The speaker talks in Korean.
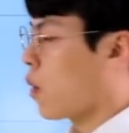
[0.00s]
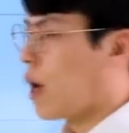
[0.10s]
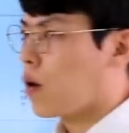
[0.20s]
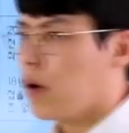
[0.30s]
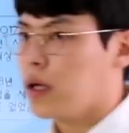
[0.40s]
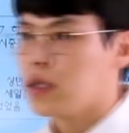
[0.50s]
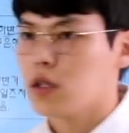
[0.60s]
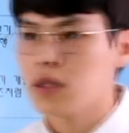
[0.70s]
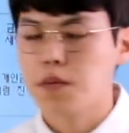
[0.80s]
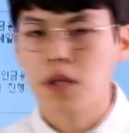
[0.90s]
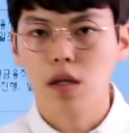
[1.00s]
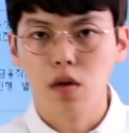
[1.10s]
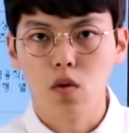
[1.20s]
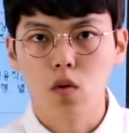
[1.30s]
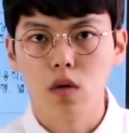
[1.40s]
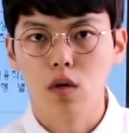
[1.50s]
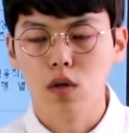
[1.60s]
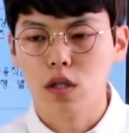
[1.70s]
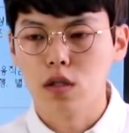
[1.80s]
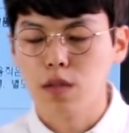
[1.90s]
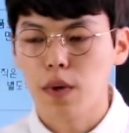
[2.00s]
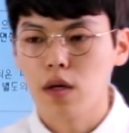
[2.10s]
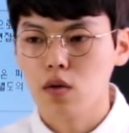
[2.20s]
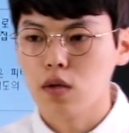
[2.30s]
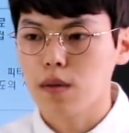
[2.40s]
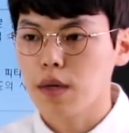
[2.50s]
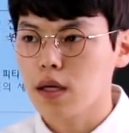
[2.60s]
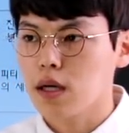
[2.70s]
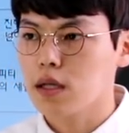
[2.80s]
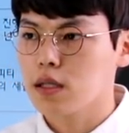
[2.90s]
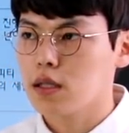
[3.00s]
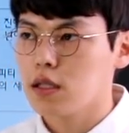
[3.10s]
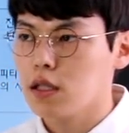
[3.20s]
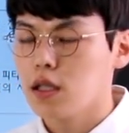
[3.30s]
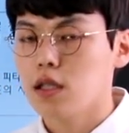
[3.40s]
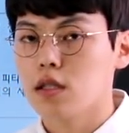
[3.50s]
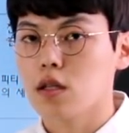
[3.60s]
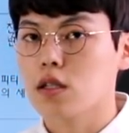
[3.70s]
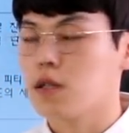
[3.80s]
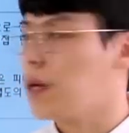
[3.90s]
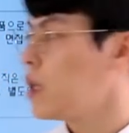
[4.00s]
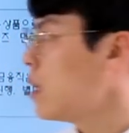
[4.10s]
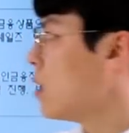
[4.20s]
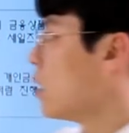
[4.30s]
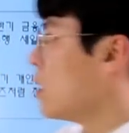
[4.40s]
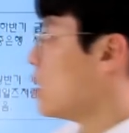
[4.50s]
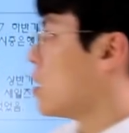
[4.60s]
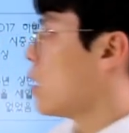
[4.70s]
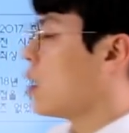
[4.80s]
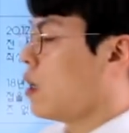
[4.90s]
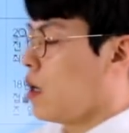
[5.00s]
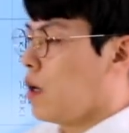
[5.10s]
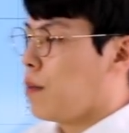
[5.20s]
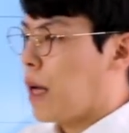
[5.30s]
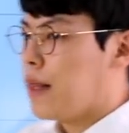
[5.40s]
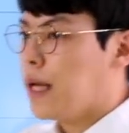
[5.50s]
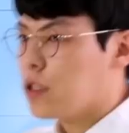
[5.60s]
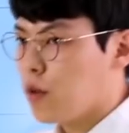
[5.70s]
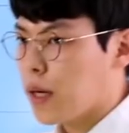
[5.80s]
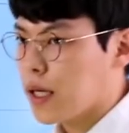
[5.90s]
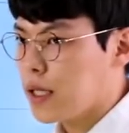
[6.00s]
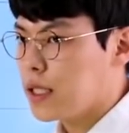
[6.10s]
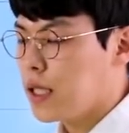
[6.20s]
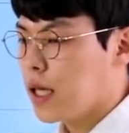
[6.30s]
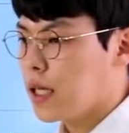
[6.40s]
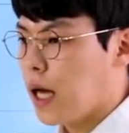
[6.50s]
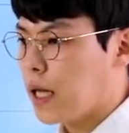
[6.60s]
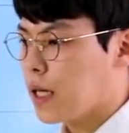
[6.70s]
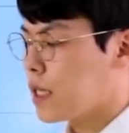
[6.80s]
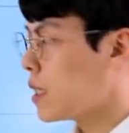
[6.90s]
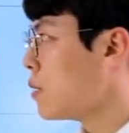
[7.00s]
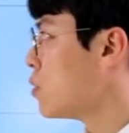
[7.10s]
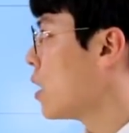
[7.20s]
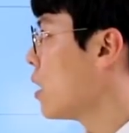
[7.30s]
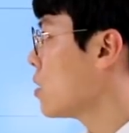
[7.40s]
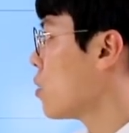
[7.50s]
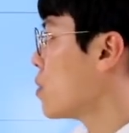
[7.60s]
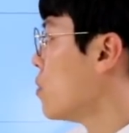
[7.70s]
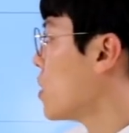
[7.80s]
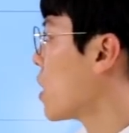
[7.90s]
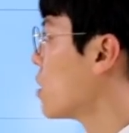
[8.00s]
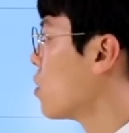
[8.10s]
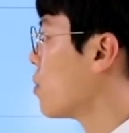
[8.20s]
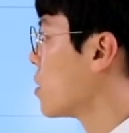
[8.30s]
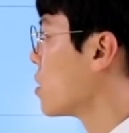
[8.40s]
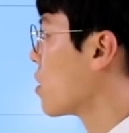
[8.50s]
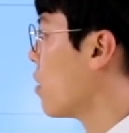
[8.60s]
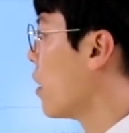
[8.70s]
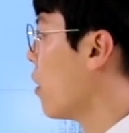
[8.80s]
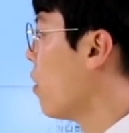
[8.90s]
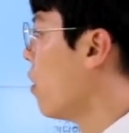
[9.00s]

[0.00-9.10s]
과거에 2017년도 그리고 2018년도 상반기까지는 있었지만 이제 반나절밖에 진행을 안 하기 때문에 점심시간은 없어질 거예요.